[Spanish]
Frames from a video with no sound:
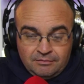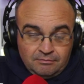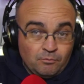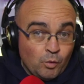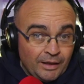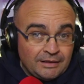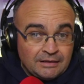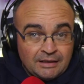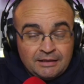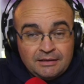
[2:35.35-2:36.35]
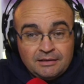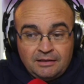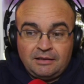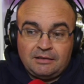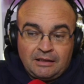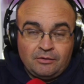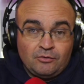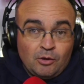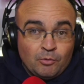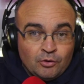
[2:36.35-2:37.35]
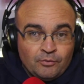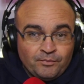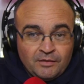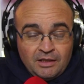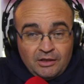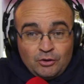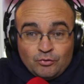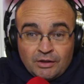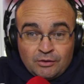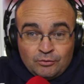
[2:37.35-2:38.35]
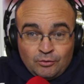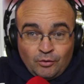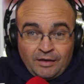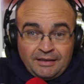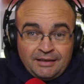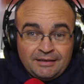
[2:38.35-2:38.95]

Muay Thai y claro, como no, jiu-jitsu con alguien